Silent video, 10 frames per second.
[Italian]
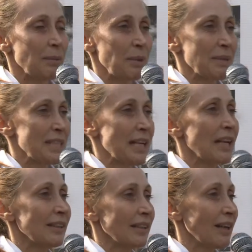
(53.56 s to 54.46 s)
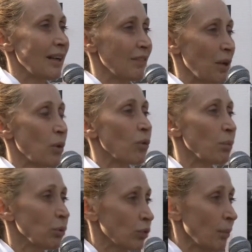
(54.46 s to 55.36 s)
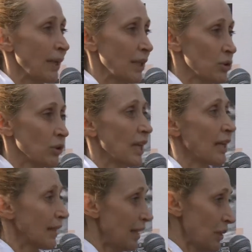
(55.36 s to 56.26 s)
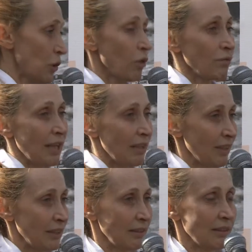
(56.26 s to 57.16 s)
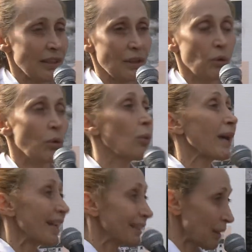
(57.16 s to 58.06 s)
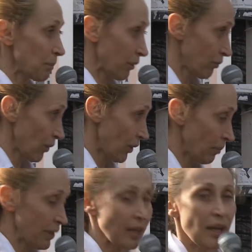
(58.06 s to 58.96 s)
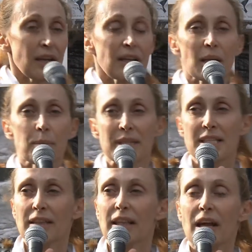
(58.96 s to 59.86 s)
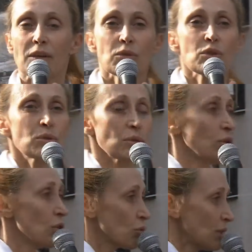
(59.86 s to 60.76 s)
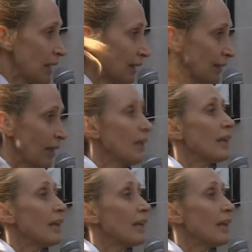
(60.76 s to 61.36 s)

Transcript: La prima serata avrà luogo appunto a Palazzo Tè dalle 9 alle 23 con 40 performer che rappresenteranno il sogno di Giulietta